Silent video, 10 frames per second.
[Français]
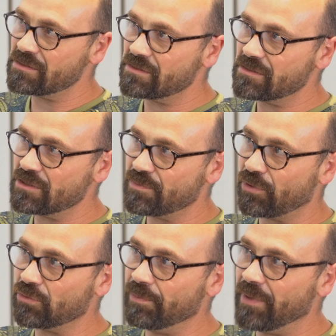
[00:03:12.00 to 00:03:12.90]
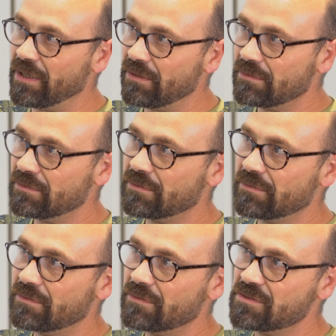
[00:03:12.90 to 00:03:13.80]
si je ne produis
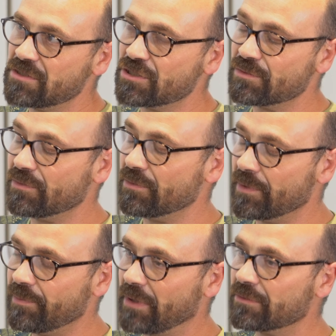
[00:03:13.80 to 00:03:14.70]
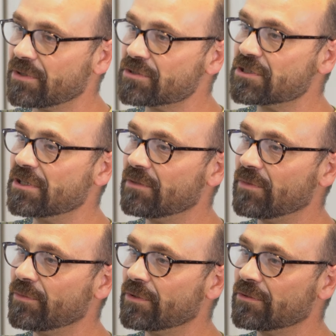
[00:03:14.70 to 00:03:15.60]
pas, si je ne me mets pas en danger à
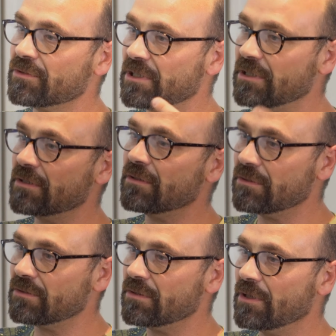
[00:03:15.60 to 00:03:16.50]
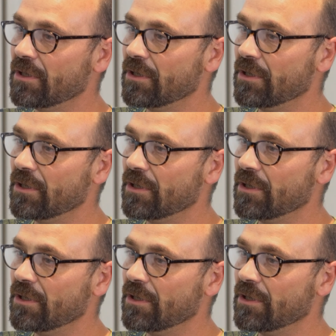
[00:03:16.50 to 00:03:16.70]
un moment donné, euh,